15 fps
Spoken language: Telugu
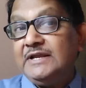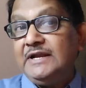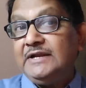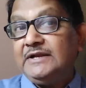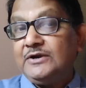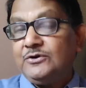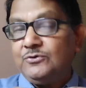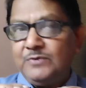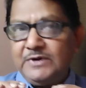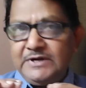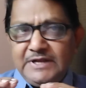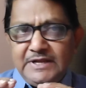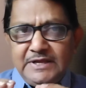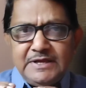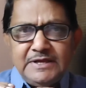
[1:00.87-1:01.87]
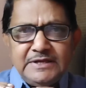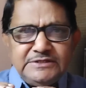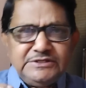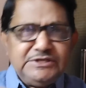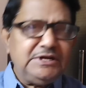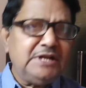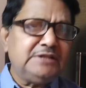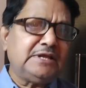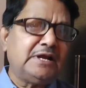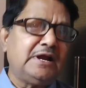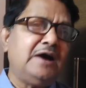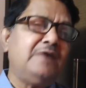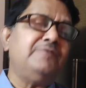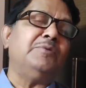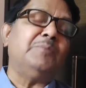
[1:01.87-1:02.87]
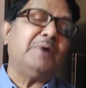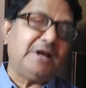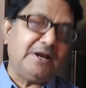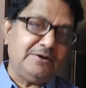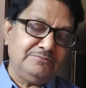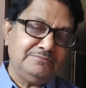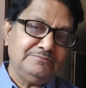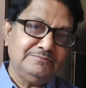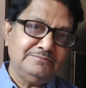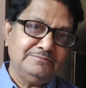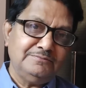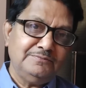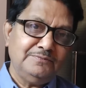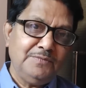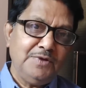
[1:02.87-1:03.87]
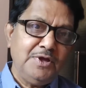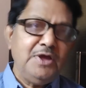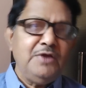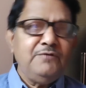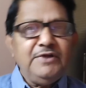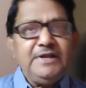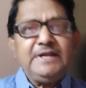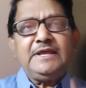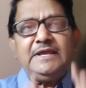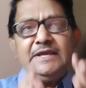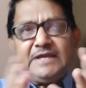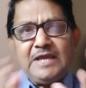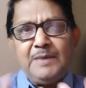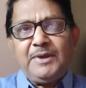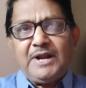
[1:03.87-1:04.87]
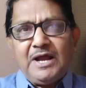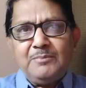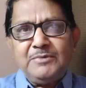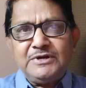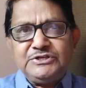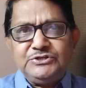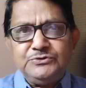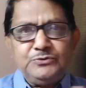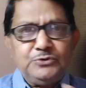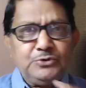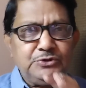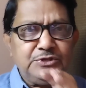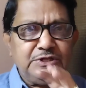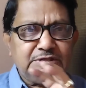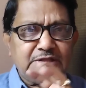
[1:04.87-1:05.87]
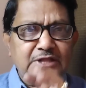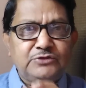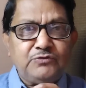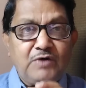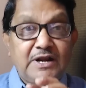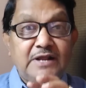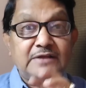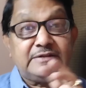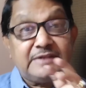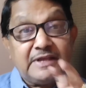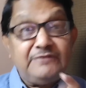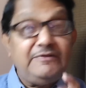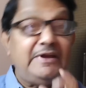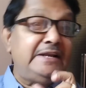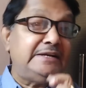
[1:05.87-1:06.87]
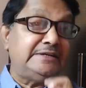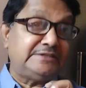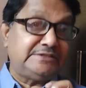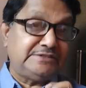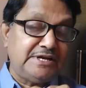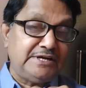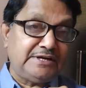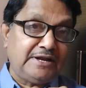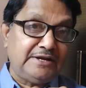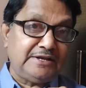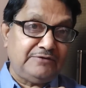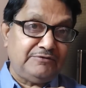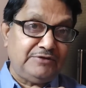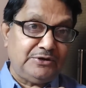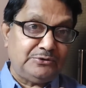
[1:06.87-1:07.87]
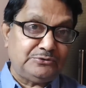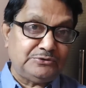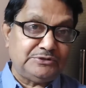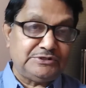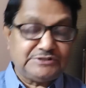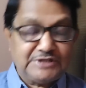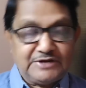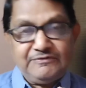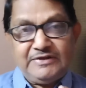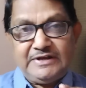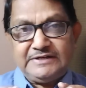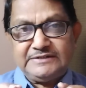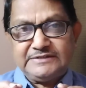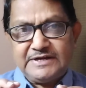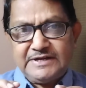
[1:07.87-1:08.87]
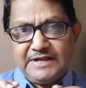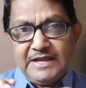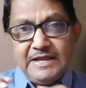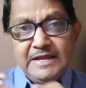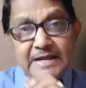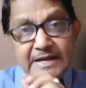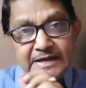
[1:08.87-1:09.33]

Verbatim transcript: ఎగిరేటటువంటి చిన్న తరహా విమానాలు వీటికి కెమెరా అమర్చి ఉంటుంది తద్వారా సర్వేలెన్స్ చేయడానికి వీలవుతుంది సర్వేలెన్స్ అంటే